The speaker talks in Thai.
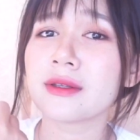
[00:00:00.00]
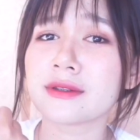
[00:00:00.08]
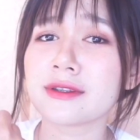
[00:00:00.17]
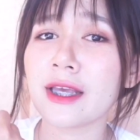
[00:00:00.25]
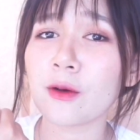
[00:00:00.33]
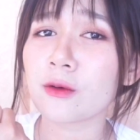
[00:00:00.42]

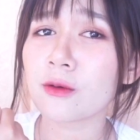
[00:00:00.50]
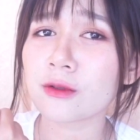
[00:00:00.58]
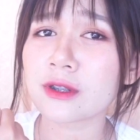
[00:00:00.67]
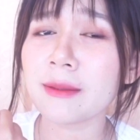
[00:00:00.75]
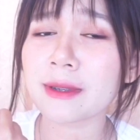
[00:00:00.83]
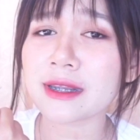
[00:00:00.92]
เซลล์
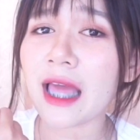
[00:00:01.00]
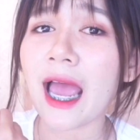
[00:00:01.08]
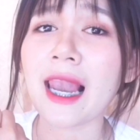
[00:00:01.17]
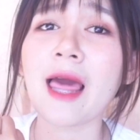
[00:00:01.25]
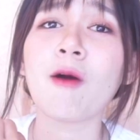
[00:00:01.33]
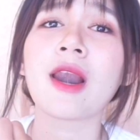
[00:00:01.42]
ที่มันตาย
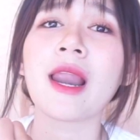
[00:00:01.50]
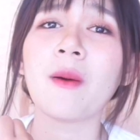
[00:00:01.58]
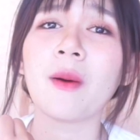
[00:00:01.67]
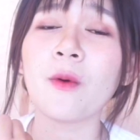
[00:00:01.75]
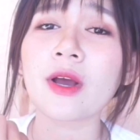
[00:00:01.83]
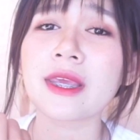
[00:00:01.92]
แล้วของเรา
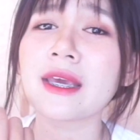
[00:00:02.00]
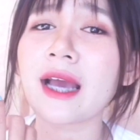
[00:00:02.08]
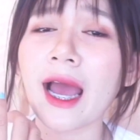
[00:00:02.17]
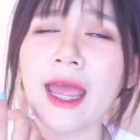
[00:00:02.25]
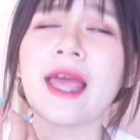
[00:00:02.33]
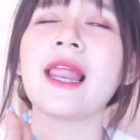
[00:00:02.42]
พวกขี้
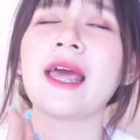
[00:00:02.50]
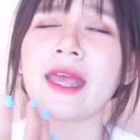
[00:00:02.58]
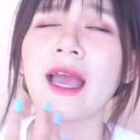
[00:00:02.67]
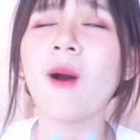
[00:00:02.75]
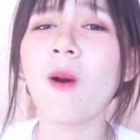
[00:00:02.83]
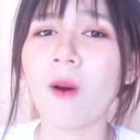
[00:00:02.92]
ไคอะไร
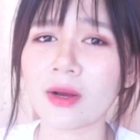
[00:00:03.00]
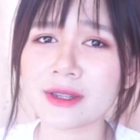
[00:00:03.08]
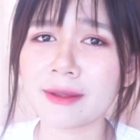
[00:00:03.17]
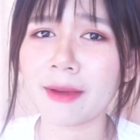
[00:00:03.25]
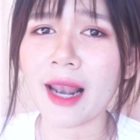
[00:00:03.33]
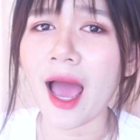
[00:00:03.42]
เงี้ยออก
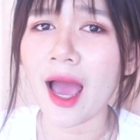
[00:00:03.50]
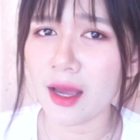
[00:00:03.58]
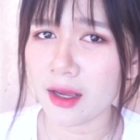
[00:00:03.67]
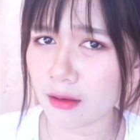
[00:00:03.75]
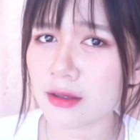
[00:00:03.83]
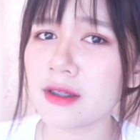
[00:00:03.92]
ใช่ไหมล่ะ
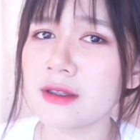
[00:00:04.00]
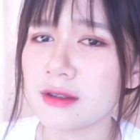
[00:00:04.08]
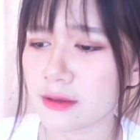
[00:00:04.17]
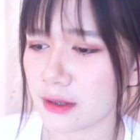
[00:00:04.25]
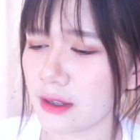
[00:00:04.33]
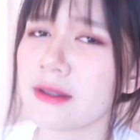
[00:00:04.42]
ก็คือ
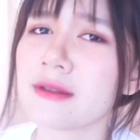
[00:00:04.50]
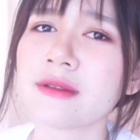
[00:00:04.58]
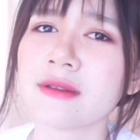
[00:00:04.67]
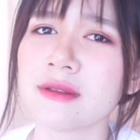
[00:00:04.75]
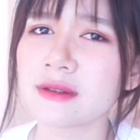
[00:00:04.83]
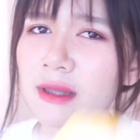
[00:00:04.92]

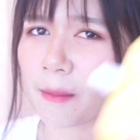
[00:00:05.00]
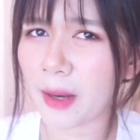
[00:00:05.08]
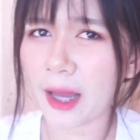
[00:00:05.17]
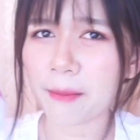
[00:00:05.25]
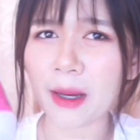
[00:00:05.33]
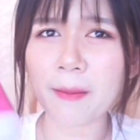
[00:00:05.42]
สำ
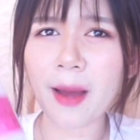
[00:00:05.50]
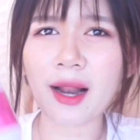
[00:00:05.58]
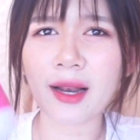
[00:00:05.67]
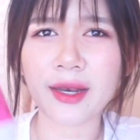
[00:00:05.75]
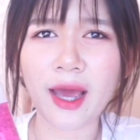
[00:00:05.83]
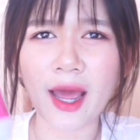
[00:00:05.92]
คัญมากๆ
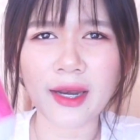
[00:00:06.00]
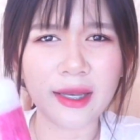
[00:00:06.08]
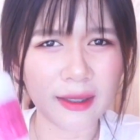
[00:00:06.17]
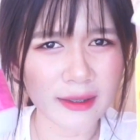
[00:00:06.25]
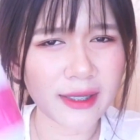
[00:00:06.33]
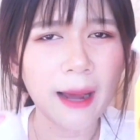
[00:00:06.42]
เลยนะคะ
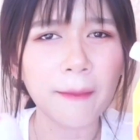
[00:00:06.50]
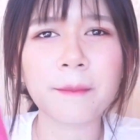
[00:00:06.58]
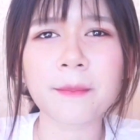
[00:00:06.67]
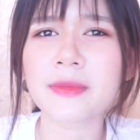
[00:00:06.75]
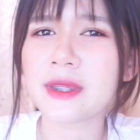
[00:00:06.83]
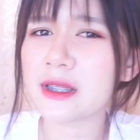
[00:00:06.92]
เน้น
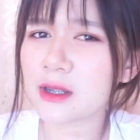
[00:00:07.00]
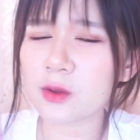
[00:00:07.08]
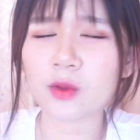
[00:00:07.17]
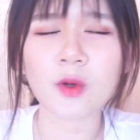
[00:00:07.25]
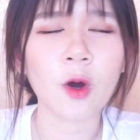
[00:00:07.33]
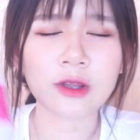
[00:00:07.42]
ย้ำที่สุ
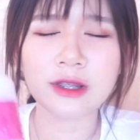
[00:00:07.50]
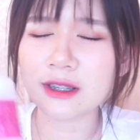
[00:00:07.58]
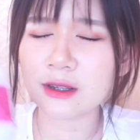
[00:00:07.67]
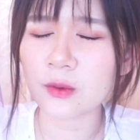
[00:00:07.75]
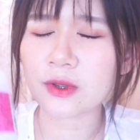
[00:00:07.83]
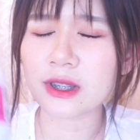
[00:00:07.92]
ดของที่
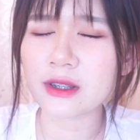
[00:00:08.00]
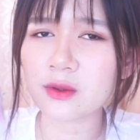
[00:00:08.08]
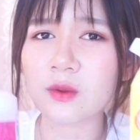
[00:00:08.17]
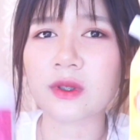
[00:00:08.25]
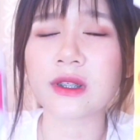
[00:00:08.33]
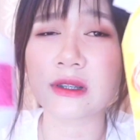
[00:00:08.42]
สุด
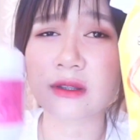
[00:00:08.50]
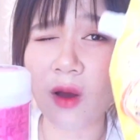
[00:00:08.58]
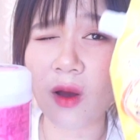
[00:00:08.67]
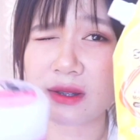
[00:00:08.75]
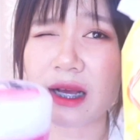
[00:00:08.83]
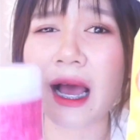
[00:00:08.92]
คือต้
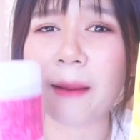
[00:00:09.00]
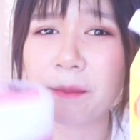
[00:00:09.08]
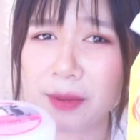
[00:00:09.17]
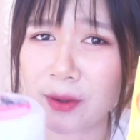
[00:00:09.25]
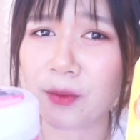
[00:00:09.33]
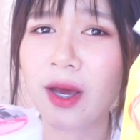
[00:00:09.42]
องสครับ
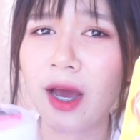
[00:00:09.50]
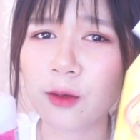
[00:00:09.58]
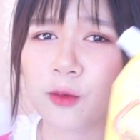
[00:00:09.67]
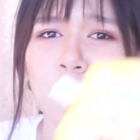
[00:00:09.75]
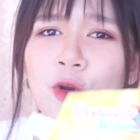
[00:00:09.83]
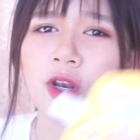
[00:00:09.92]
ผิวนะคะ
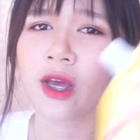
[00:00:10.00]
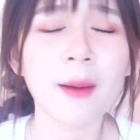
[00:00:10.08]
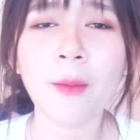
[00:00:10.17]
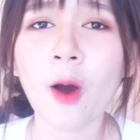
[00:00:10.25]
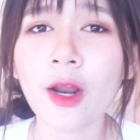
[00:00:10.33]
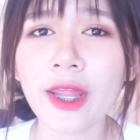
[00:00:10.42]
ทุกคน
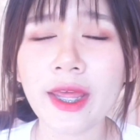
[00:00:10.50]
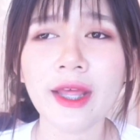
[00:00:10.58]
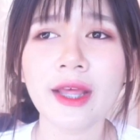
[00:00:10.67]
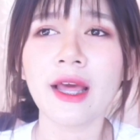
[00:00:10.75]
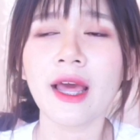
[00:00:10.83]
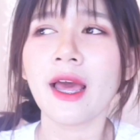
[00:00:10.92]
พอเนย
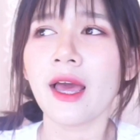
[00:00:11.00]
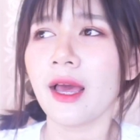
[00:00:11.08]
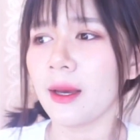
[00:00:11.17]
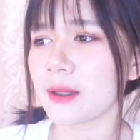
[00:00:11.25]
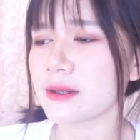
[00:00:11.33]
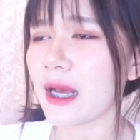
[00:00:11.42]

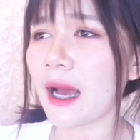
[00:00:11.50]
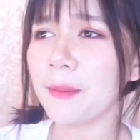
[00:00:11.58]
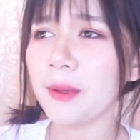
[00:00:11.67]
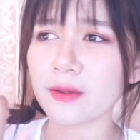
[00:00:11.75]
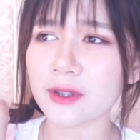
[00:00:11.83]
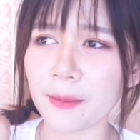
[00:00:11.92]
สครับ
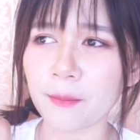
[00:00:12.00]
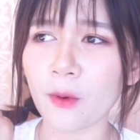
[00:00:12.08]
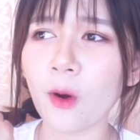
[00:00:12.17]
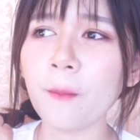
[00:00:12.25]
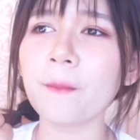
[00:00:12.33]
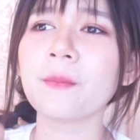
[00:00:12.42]
ผิวเสร็จ
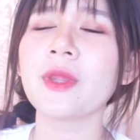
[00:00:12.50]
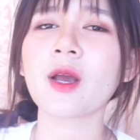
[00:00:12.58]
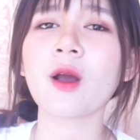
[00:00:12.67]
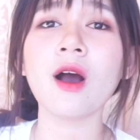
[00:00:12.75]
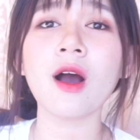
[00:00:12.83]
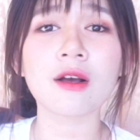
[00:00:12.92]
ปุ๊บเนย
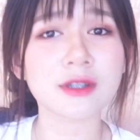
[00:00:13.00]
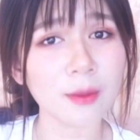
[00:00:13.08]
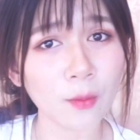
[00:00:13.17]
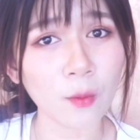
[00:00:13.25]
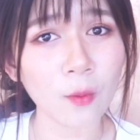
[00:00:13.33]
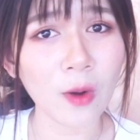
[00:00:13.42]
ก็เอาส
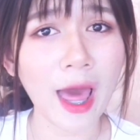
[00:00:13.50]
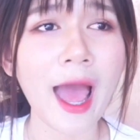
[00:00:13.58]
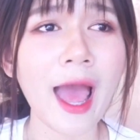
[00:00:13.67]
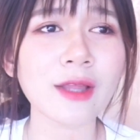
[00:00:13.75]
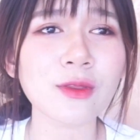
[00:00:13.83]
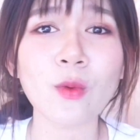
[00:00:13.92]
บู่ล้า
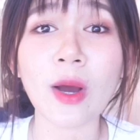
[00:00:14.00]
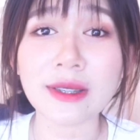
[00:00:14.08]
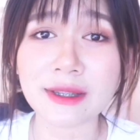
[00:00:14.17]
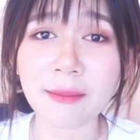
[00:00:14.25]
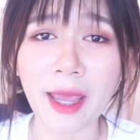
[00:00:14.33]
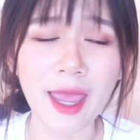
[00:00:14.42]
งตัว
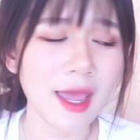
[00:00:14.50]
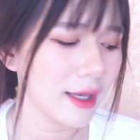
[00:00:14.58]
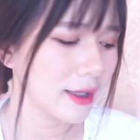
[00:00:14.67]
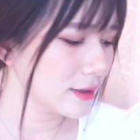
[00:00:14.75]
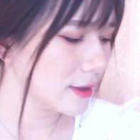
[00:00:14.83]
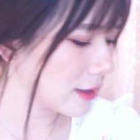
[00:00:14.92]
ใช่ไหม
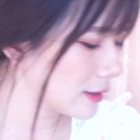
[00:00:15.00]
เสร็จ